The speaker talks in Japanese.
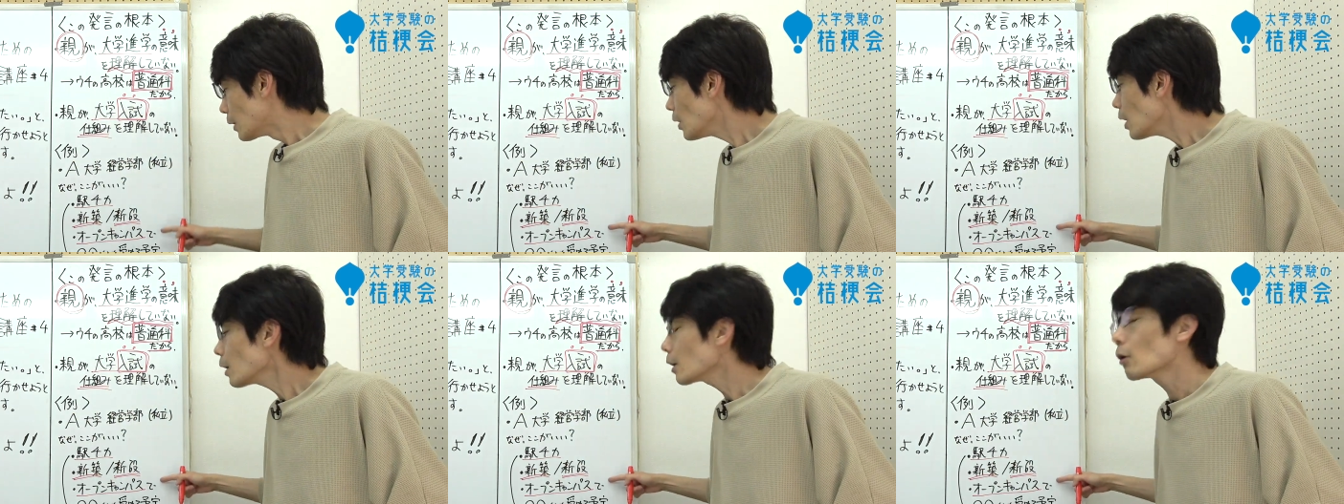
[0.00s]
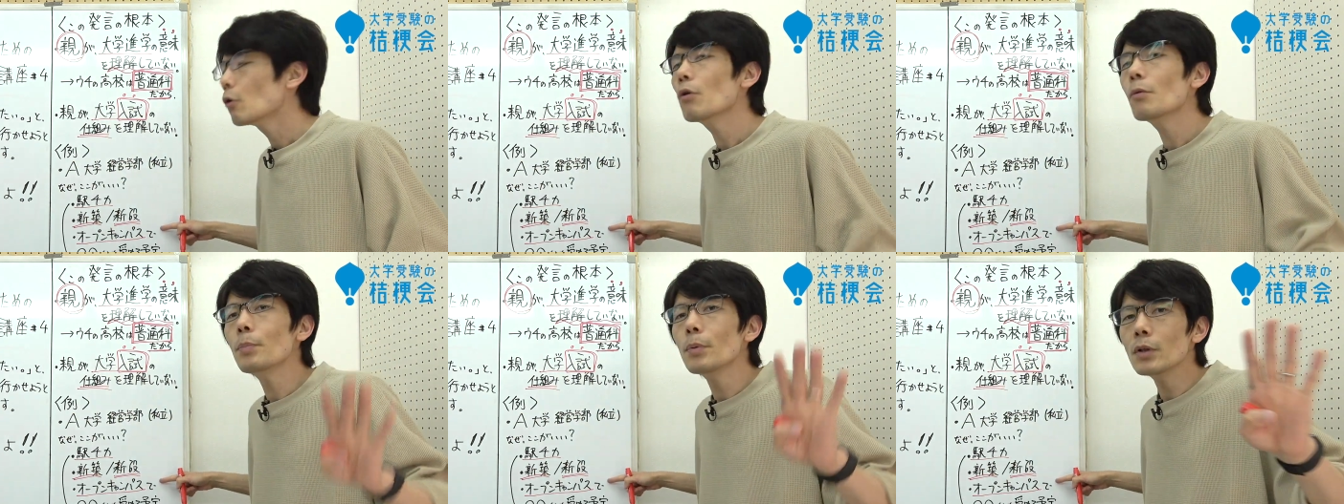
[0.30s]
だか
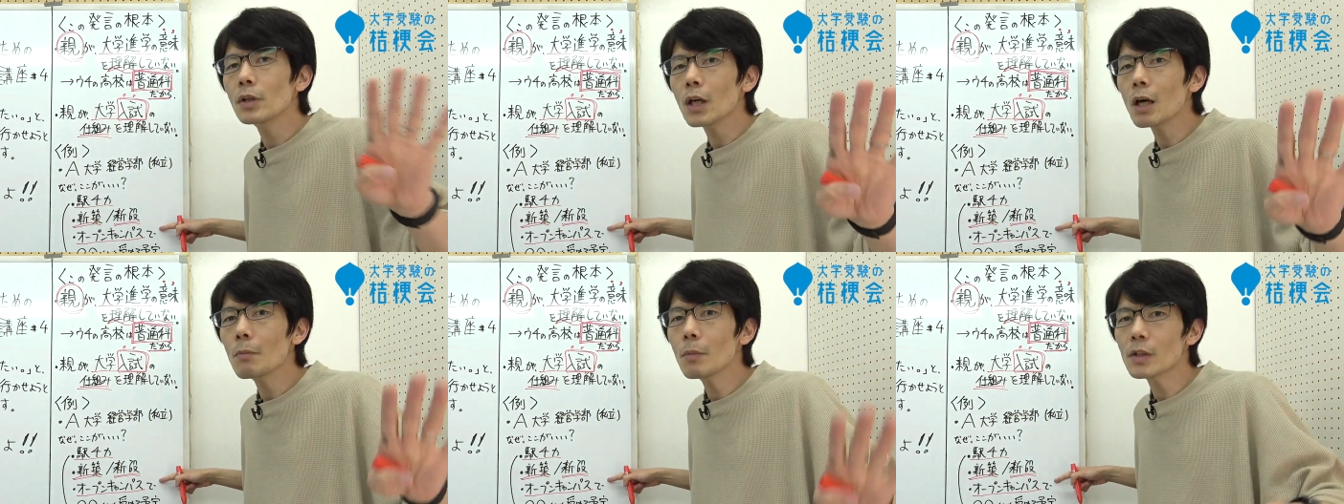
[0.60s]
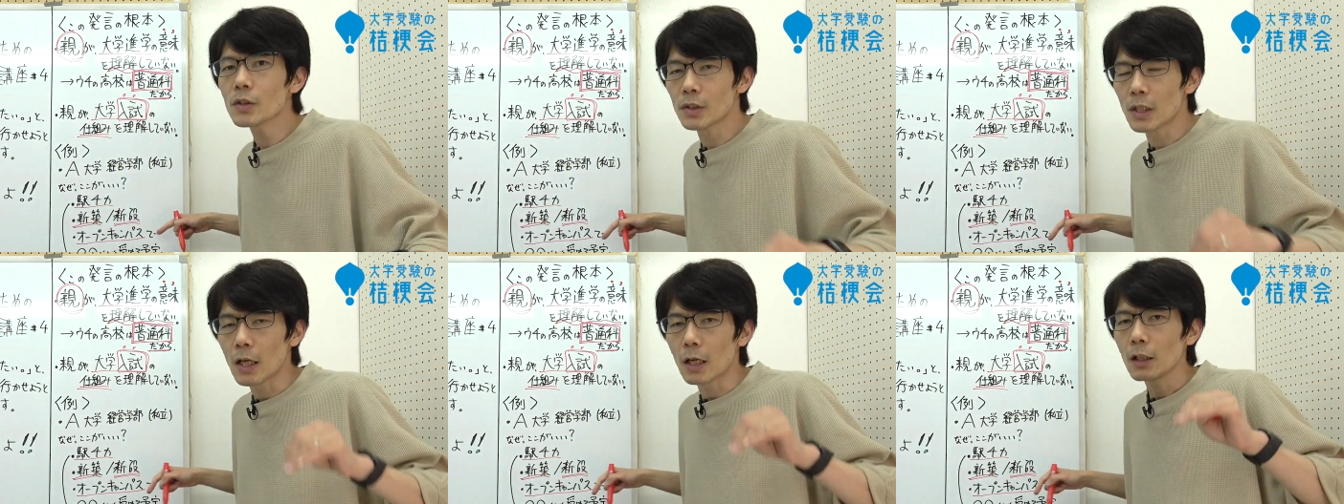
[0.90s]
ら
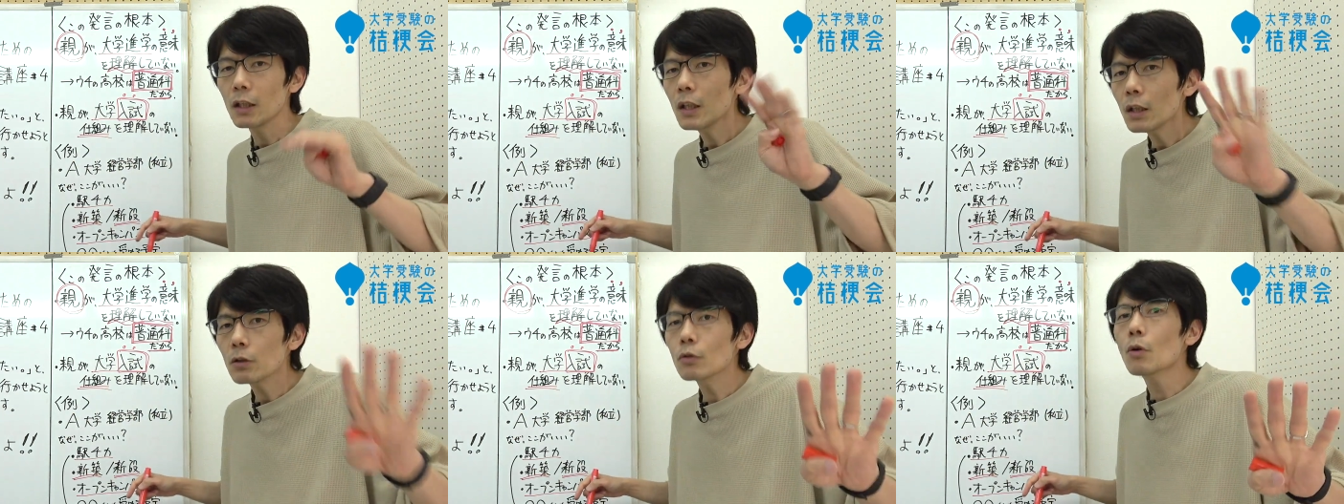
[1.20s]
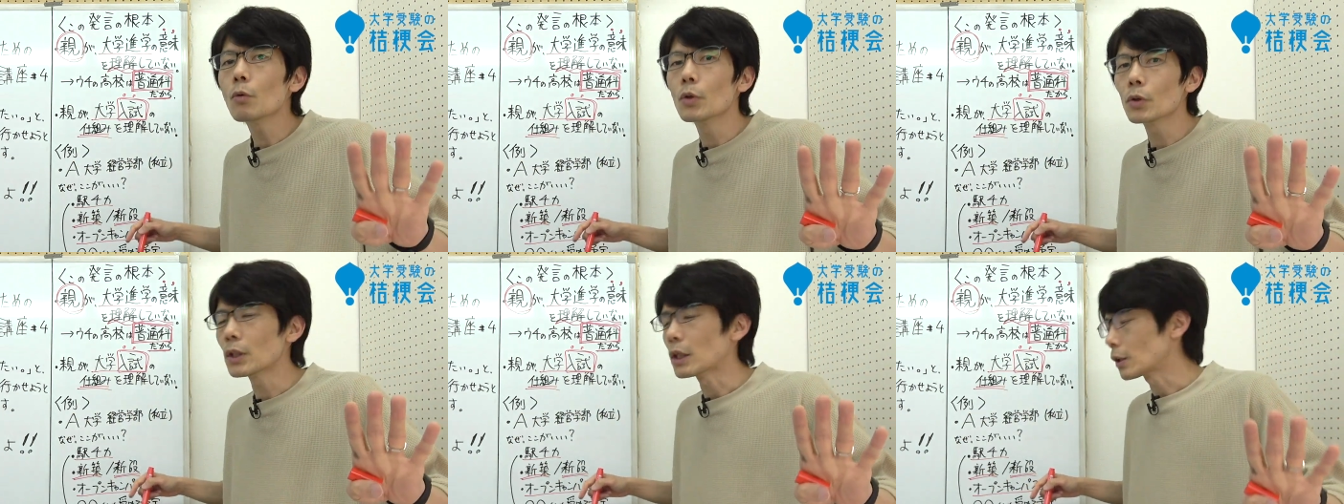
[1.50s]
オープンキャンバスでいい
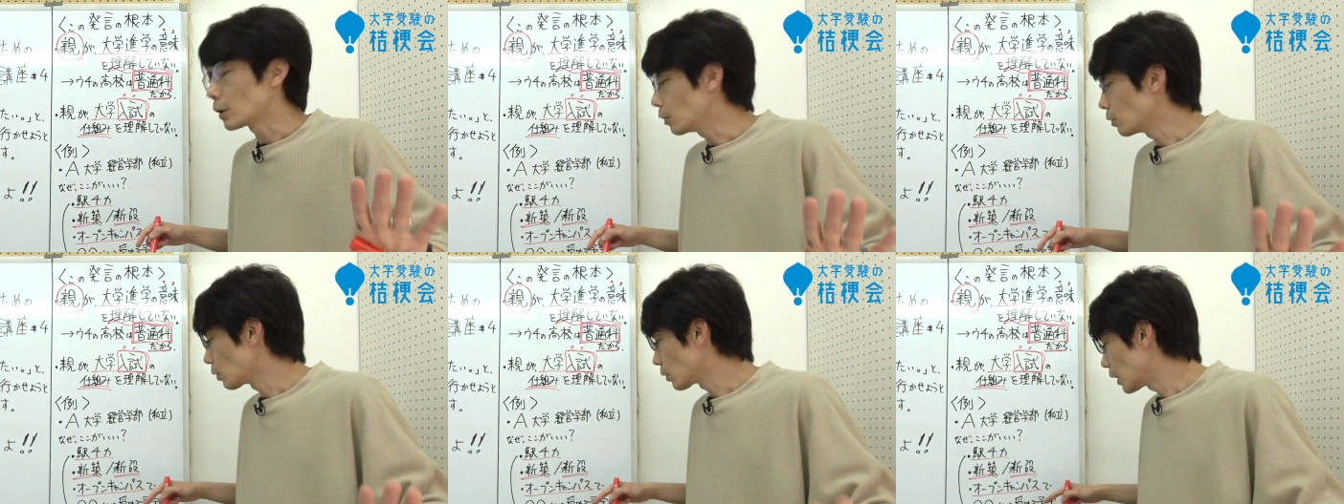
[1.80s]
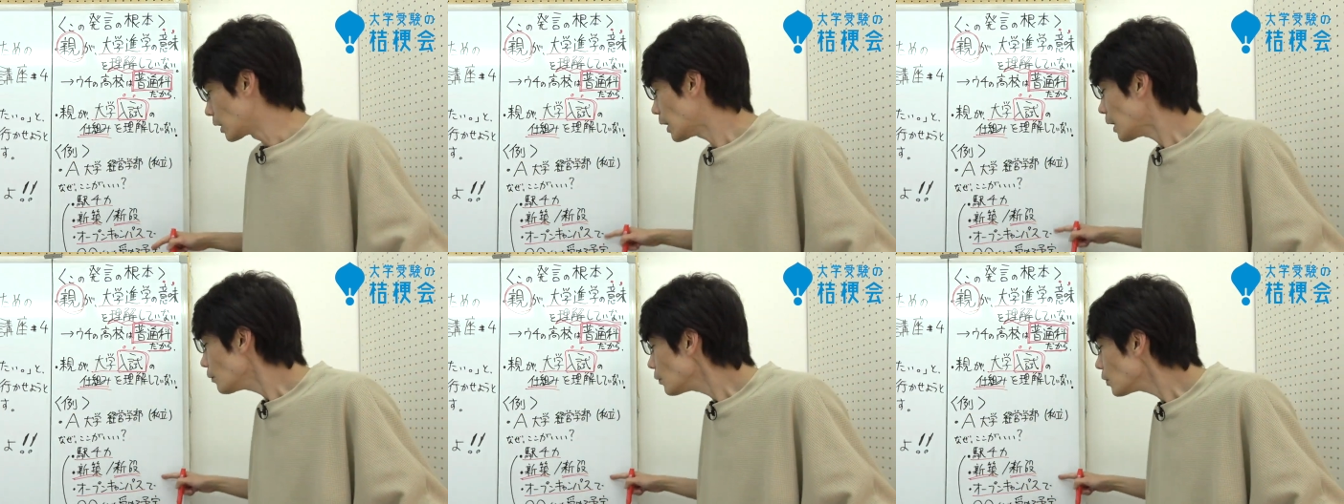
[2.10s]
と思ったっていうのっ
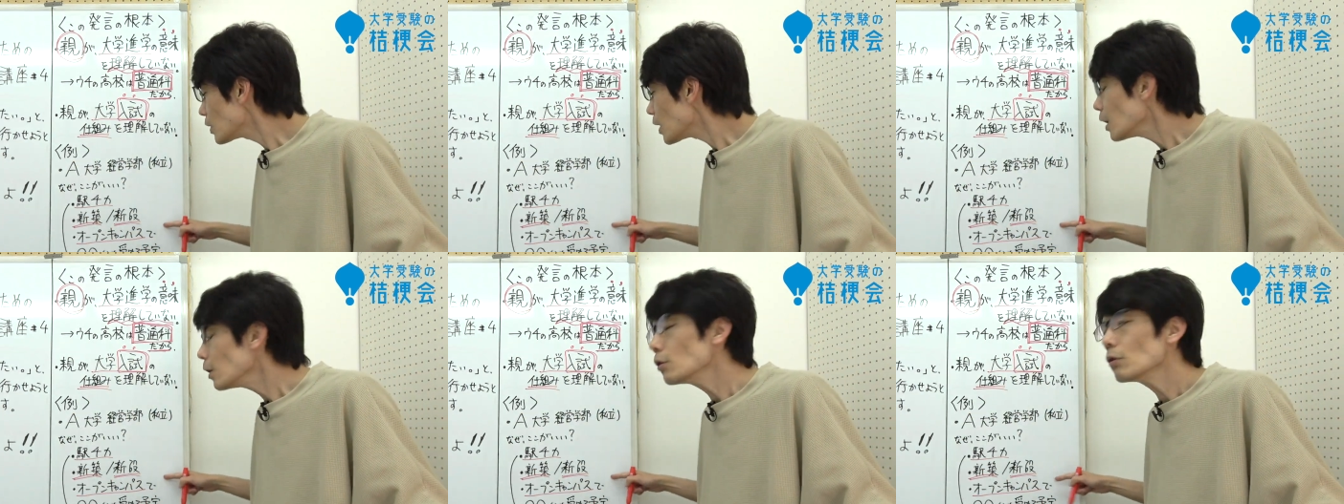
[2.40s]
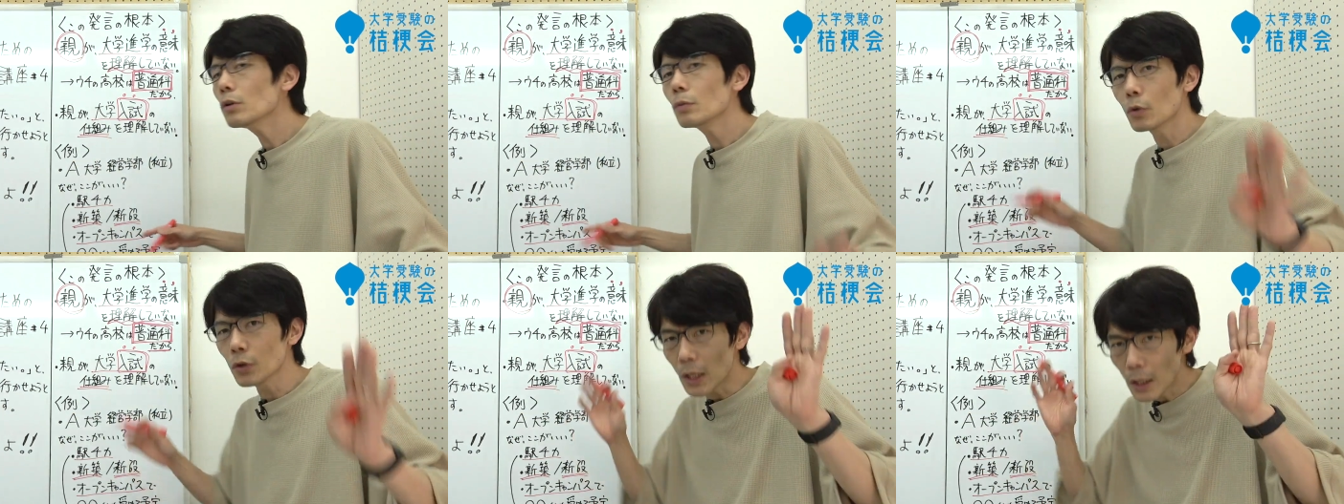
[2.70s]
て何の材
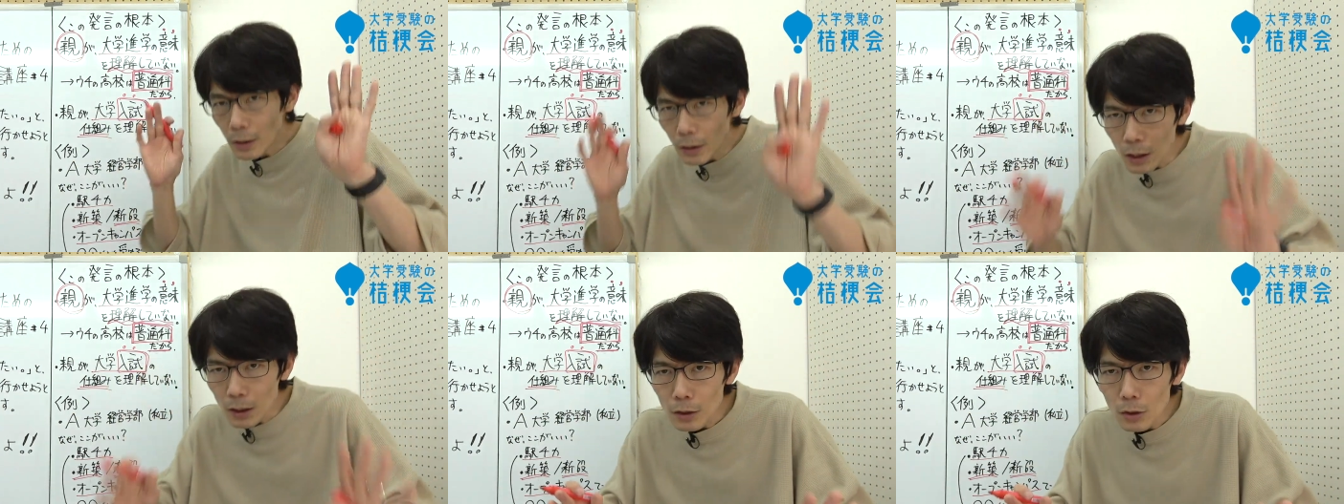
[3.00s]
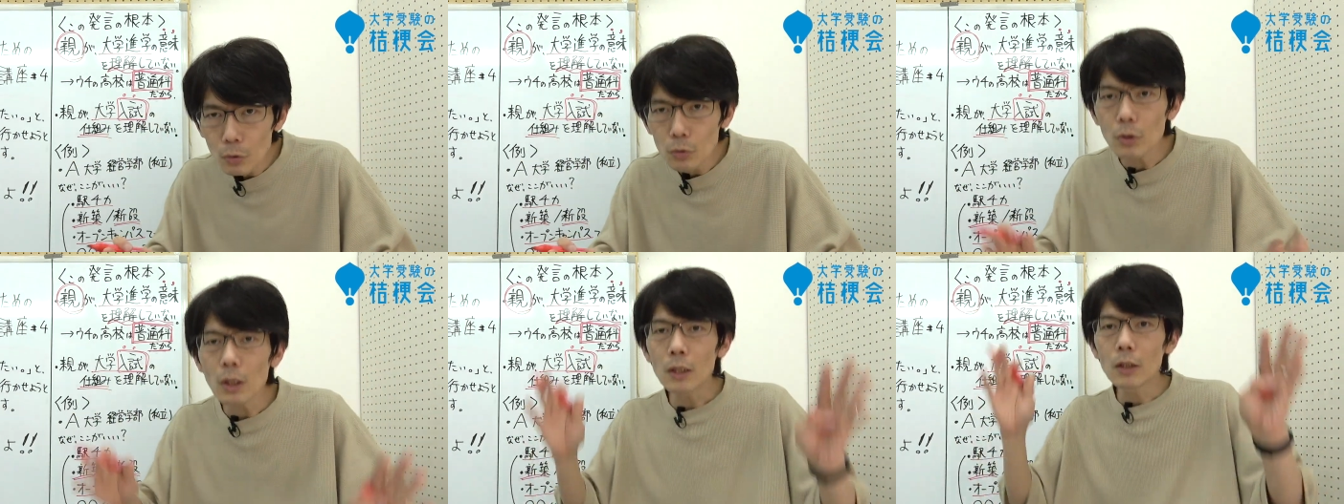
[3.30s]
料にもなんないっ
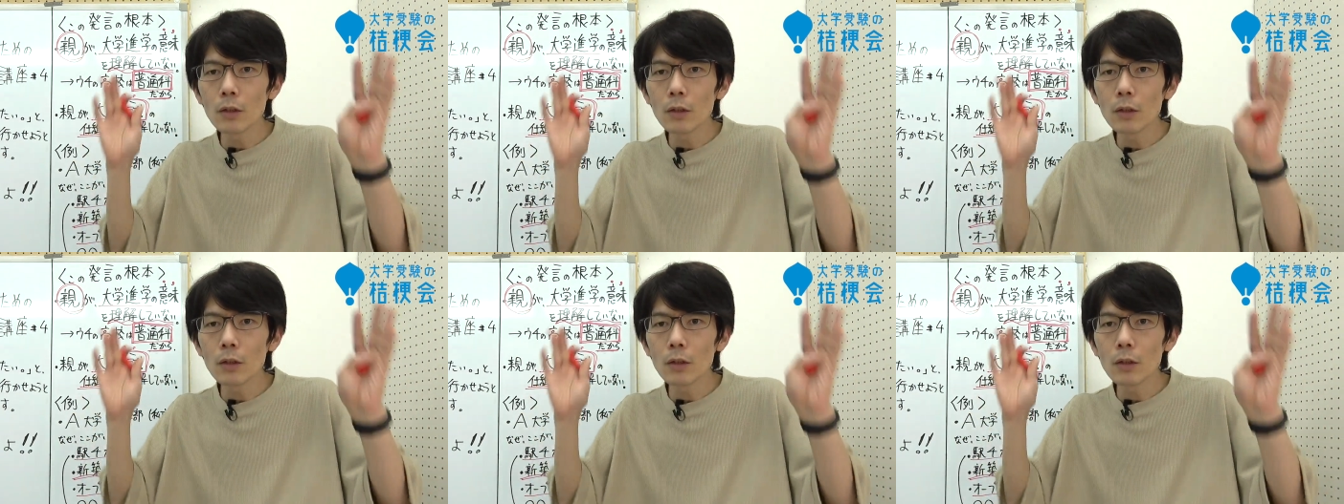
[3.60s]
てことは